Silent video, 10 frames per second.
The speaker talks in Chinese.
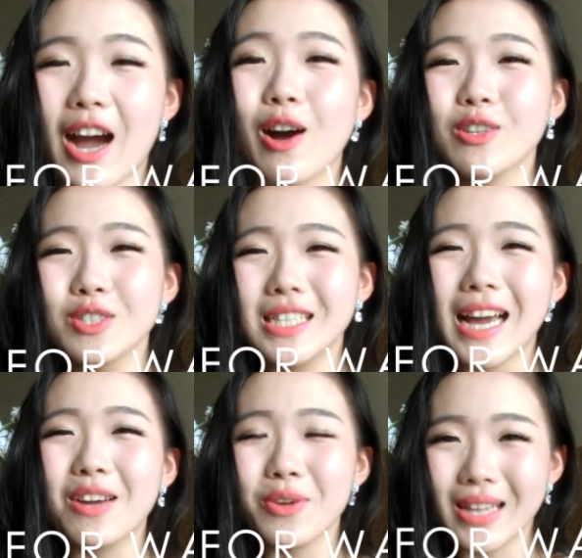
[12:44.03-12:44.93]
好，就这
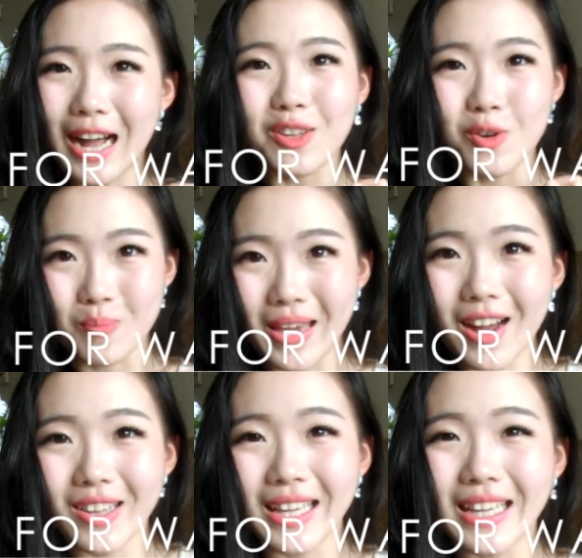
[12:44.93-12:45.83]
样，愿大家都有美
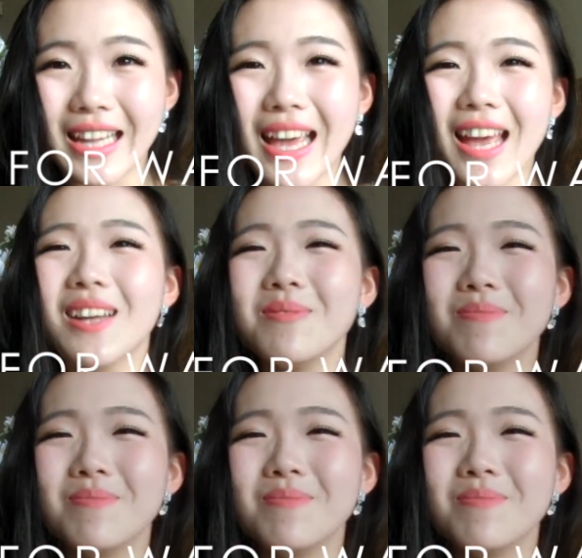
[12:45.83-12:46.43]
好的一天。